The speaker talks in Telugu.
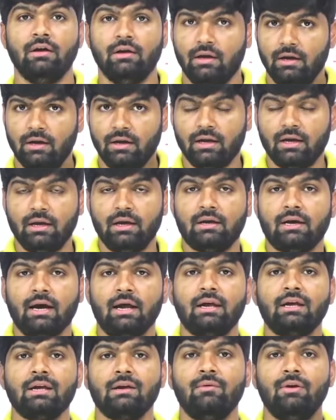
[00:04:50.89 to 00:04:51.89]
ఈ ఈ
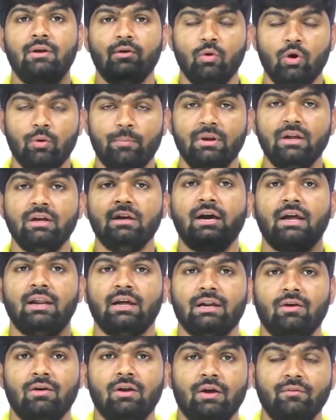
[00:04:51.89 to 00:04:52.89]
కార్యక్రమం ఓపెనింగ్
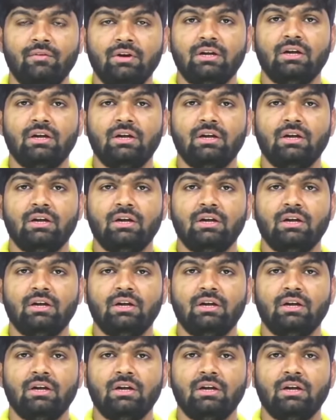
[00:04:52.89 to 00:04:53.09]
ఆ